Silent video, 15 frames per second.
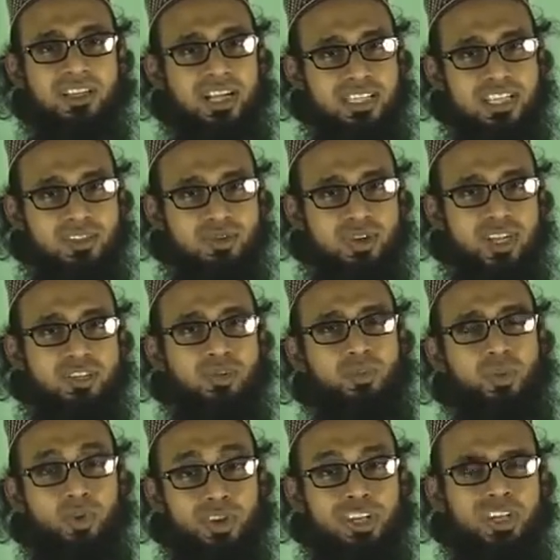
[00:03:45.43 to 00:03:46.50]
কাঁচা ছোলা সো
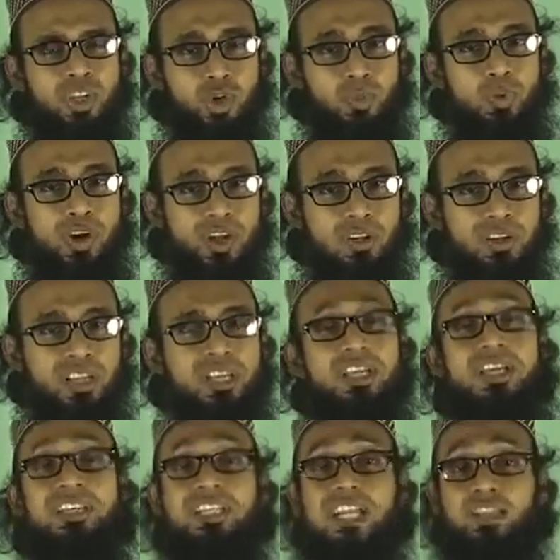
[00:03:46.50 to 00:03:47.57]
প্রোটিন কি উপকার করে
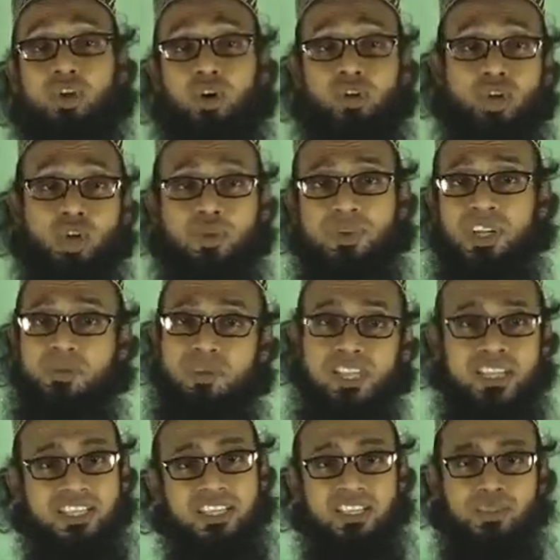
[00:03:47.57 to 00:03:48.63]
সাথে অন্যান্য
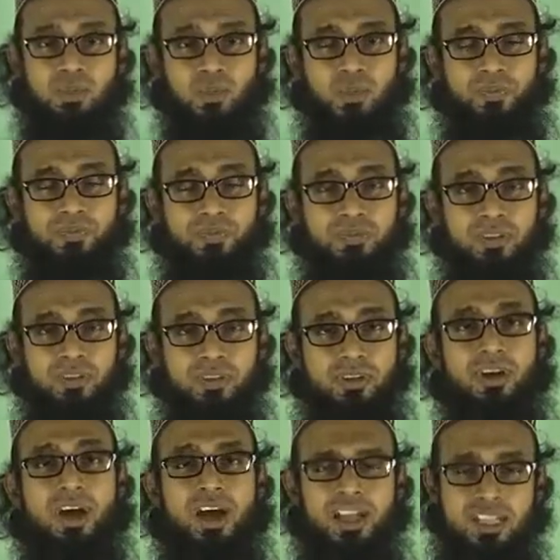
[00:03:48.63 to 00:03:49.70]
ভিটামিন আছে কিন্তু
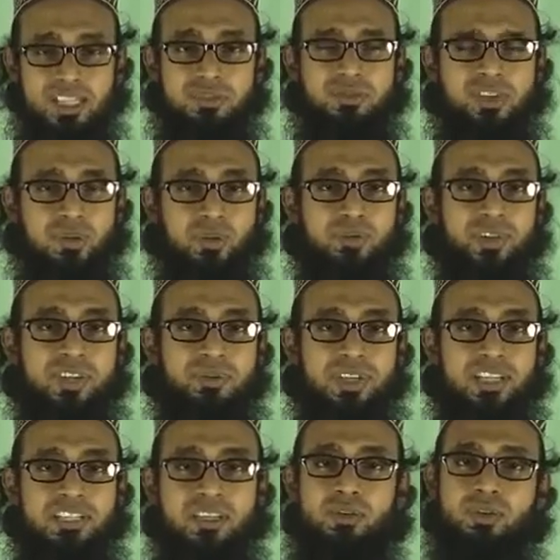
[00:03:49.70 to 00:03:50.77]
আদার্স যেগুলো
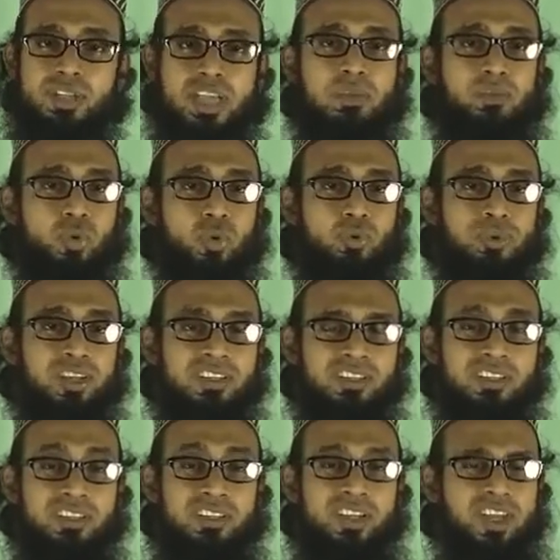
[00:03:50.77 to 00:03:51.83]
ভিটামিন আছে এগুলো তো হেল্প করবেই
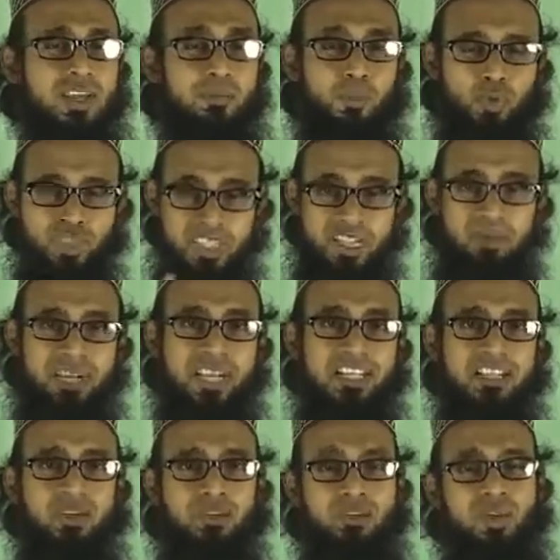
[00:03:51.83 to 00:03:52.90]
প্রতিদিন আমরা
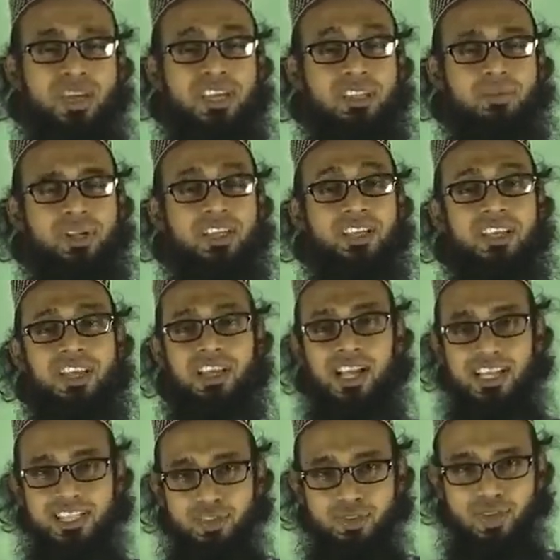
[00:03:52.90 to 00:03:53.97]
কাঁচা ছোলা খেতে পারি
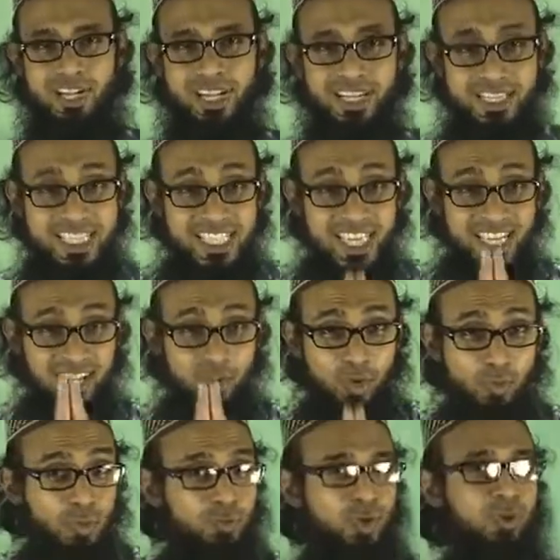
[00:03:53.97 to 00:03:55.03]
কাঁচা ছোলার একটা সিক্রেট
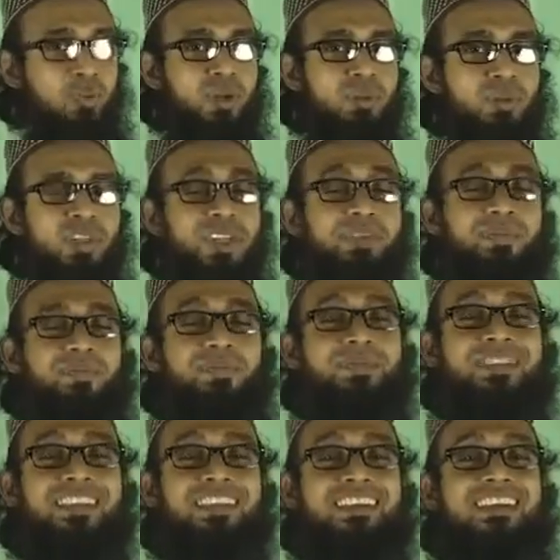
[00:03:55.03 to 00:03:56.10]
গোপন ফর্মুলা বলি
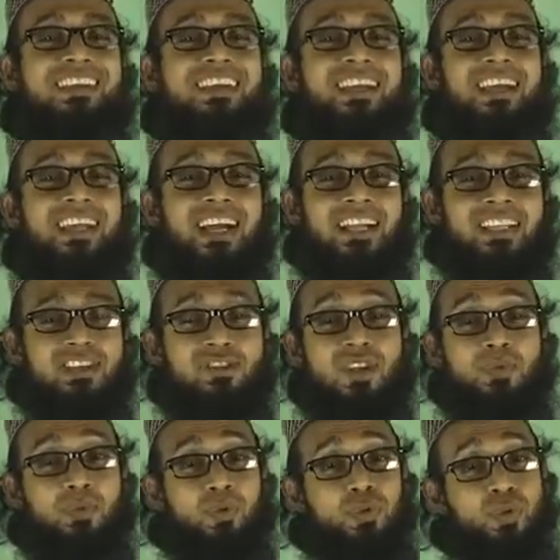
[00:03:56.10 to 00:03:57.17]
কাঁচা
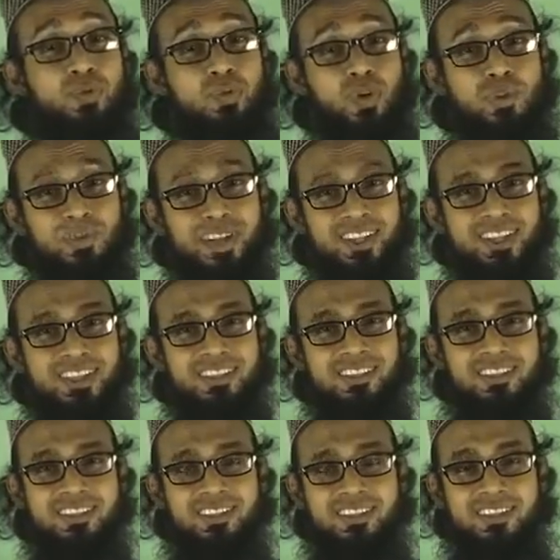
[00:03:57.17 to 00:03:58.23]
ছোলা প্রচুর পরিমাণে
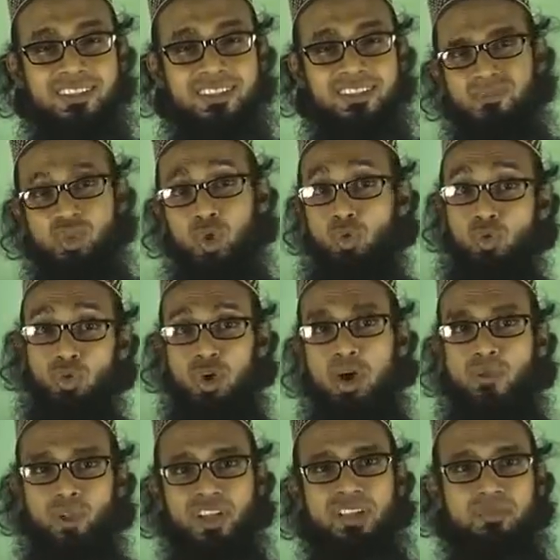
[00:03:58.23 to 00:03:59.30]
যৌন
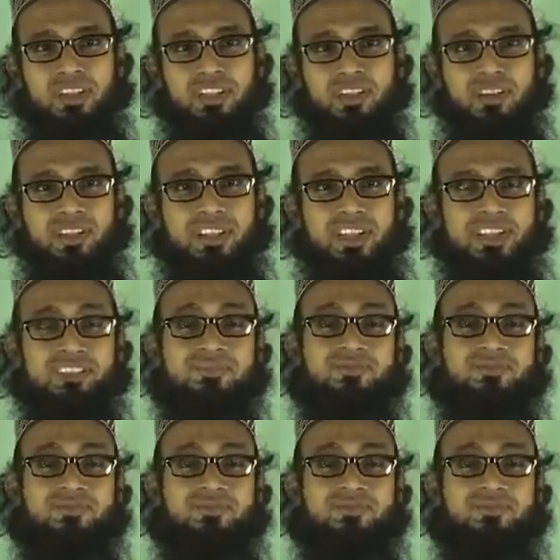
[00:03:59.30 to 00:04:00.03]
ক্ষমতাকে বৃদ্ধি করে দেয়